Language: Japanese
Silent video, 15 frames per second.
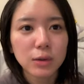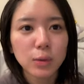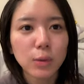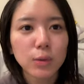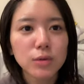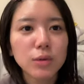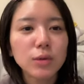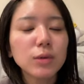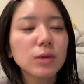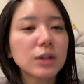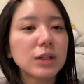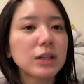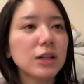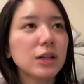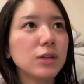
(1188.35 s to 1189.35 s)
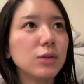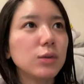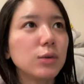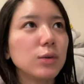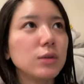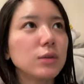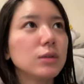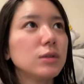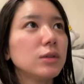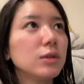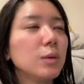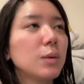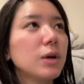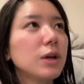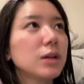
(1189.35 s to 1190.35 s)
こう外に出ると
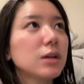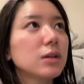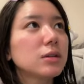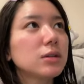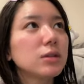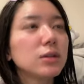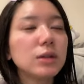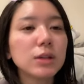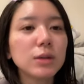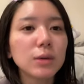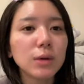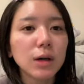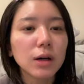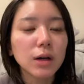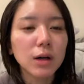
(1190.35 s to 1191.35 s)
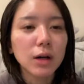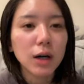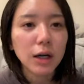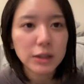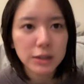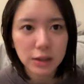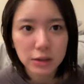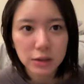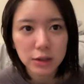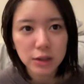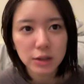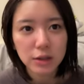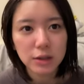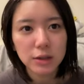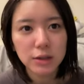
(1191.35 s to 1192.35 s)
汚れた空気とかが肌
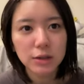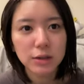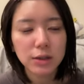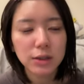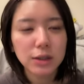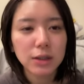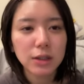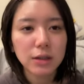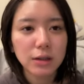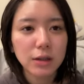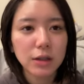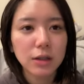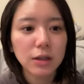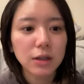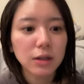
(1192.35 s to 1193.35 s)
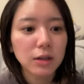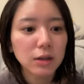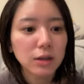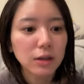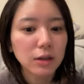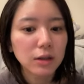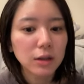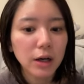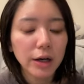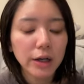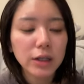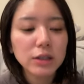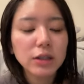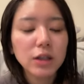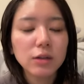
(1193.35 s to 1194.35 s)
についちゃって荒
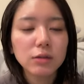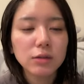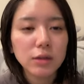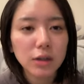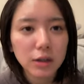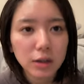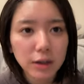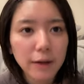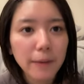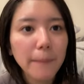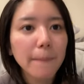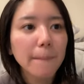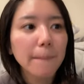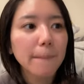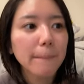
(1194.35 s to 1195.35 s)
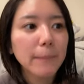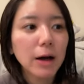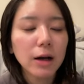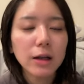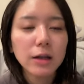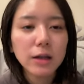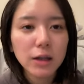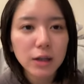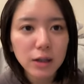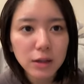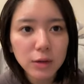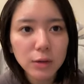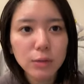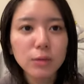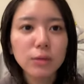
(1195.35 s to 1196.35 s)
れちゃうんだって。まあ荒れない
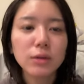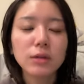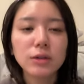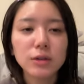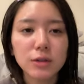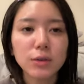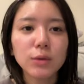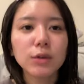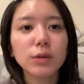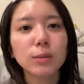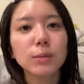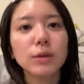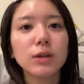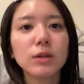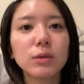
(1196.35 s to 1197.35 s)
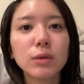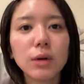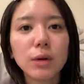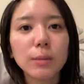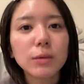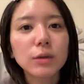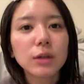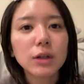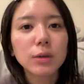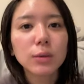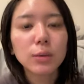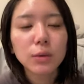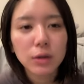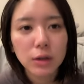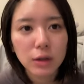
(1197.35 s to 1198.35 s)
強い人もいるとは思うけど、
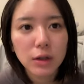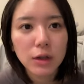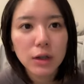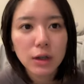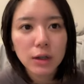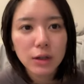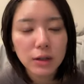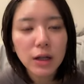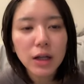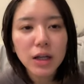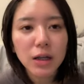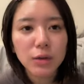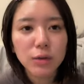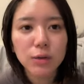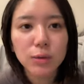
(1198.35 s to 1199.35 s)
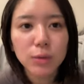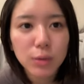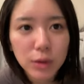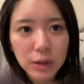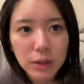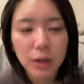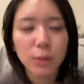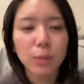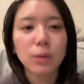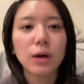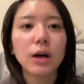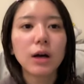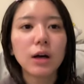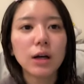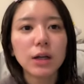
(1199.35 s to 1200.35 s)
なんか塗っといた方
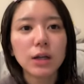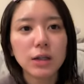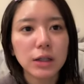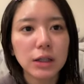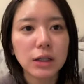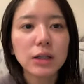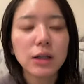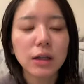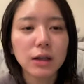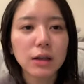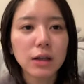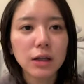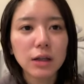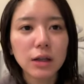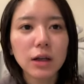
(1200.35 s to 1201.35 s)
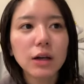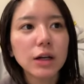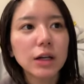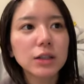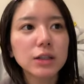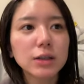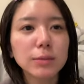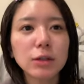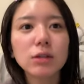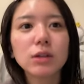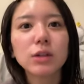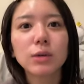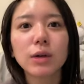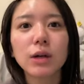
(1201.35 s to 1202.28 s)
がいいんだって。なんか休みの日と